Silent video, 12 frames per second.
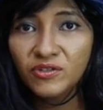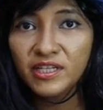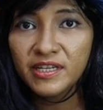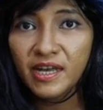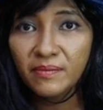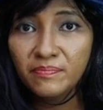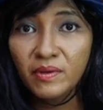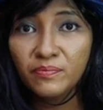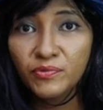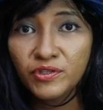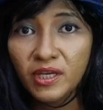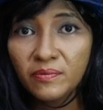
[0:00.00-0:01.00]
Johnny Depp
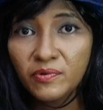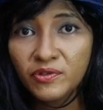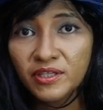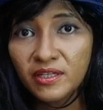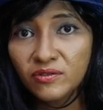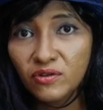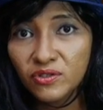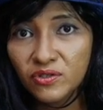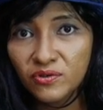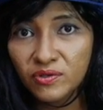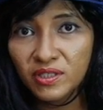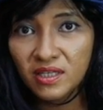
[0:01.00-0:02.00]
mempunyai perusahaan
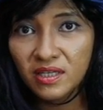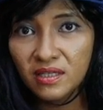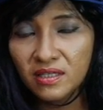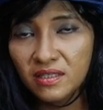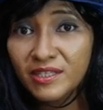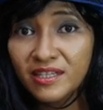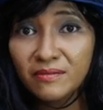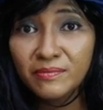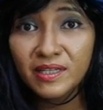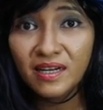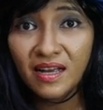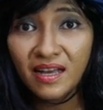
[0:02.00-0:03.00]
konstruksi, bisa
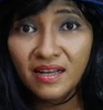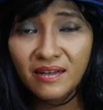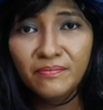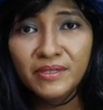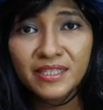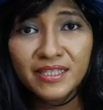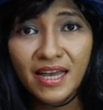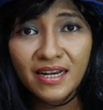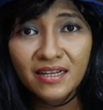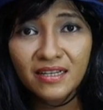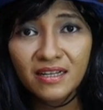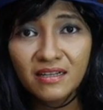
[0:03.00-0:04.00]
dibilang
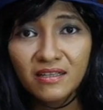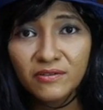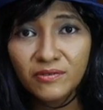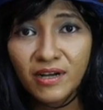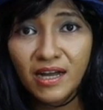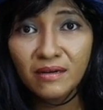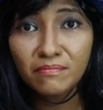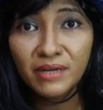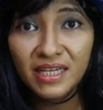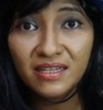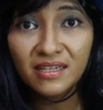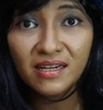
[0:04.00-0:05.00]
besar di lingkungan
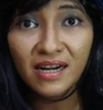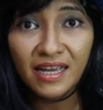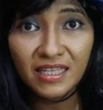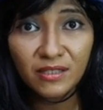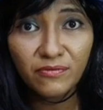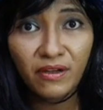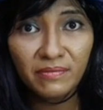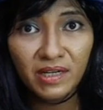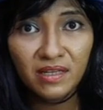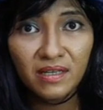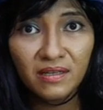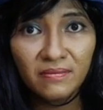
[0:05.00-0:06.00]
middle class
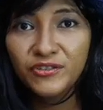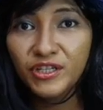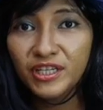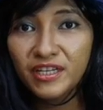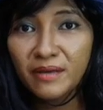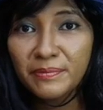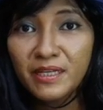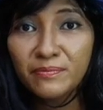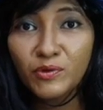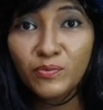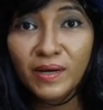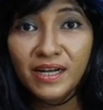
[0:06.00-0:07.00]
family. Johnny Depp ini
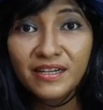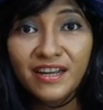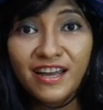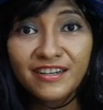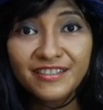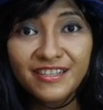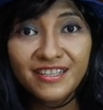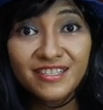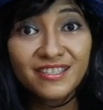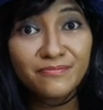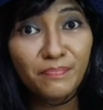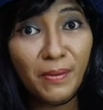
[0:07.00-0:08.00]
merupakan
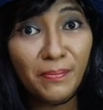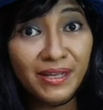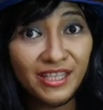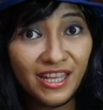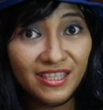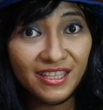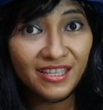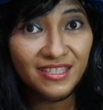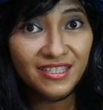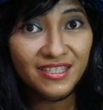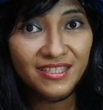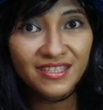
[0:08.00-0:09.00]
artis papan
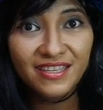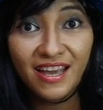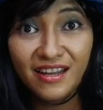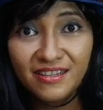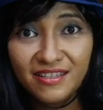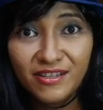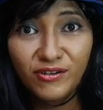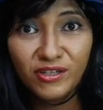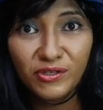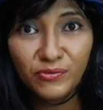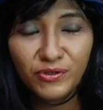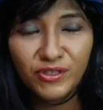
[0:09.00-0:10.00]
atas yang ada di
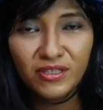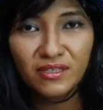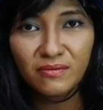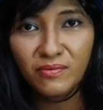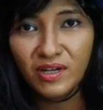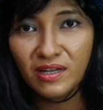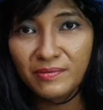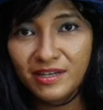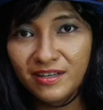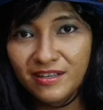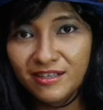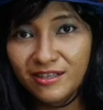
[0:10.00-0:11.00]
Hollywood,
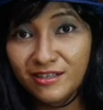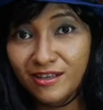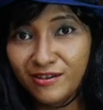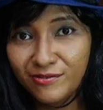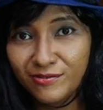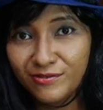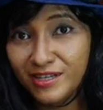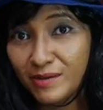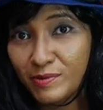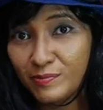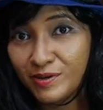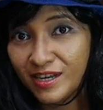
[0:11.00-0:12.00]
sebagaimana yang kita tahu
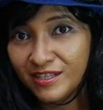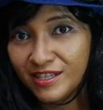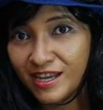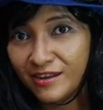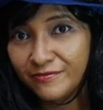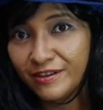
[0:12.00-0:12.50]
dia memerankan